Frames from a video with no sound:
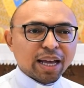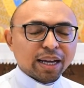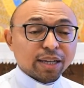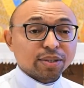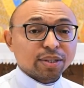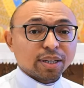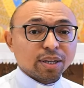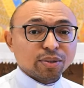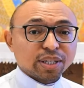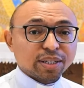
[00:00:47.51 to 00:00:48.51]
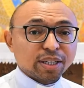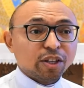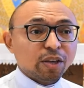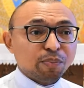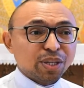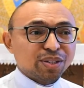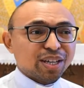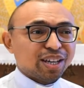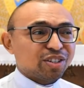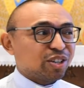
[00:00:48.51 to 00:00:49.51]
graças a Deus as equipes
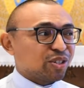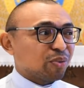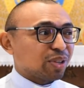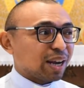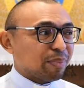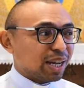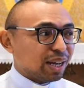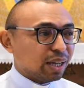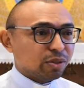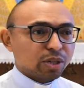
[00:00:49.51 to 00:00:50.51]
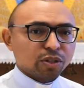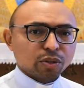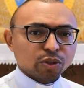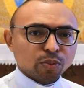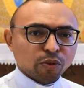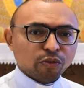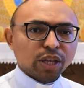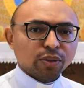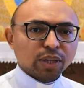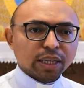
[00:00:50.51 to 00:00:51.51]
né, já estão trabalhando, já estão se
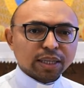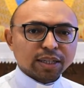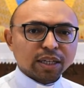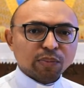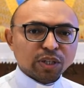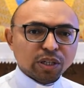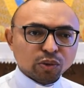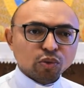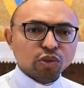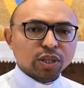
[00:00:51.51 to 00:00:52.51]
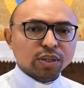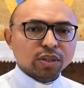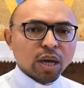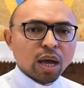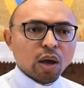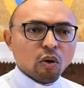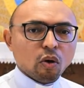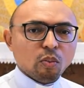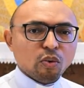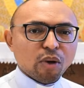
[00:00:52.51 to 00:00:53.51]
movendo, tanto as equipes litúrgicas
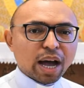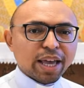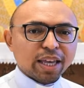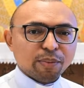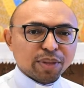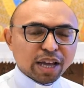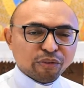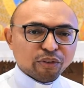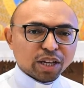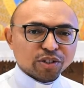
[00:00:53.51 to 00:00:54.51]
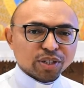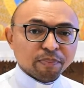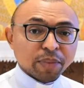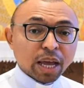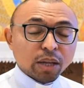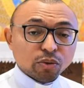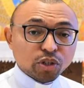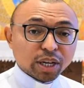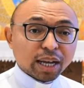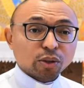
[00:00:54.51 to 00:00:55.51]
como a equipe da festa. No
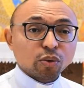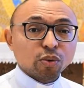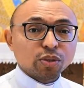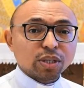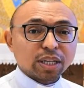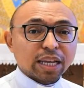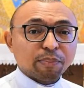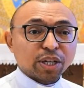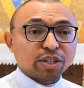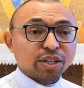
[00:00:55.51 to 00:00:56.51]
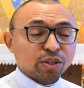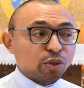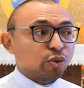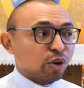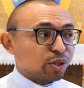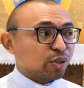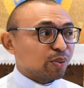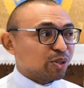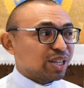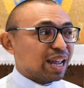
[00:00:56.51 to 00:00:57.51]
dia 14, né, a partir das 18 horas, nós
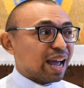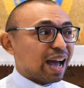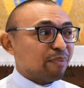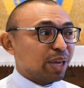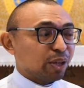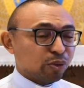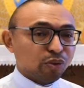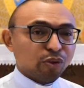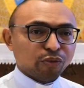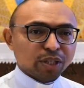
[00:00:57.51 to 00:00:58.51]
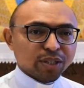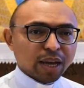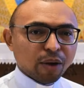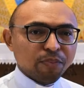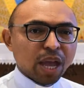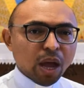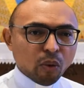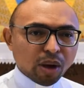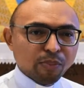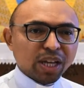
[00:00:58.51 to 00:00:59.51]
vamos ter a abertura oficial
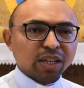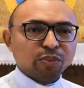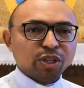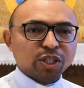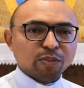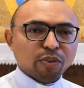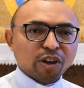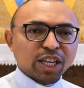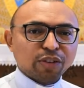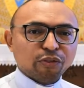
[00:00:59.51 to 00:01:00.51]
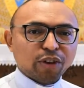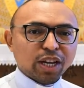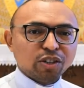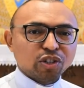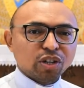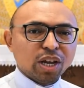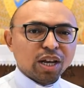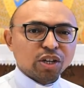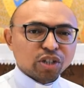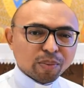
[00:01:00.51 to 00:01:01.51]
com a banda municipal aqui em frente,
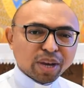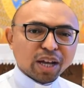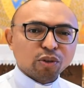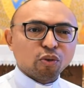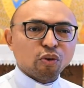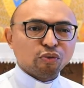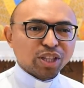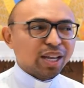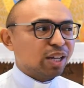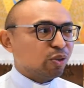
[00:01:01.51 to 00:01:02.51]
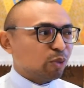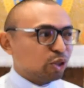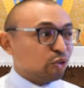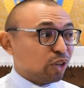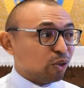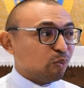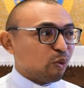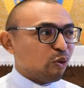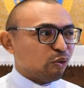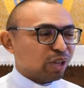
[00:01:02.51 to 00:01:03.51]
chamando, convidando, motivando o
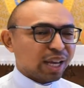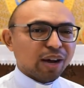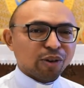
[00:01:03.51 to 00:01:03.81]
povo né, à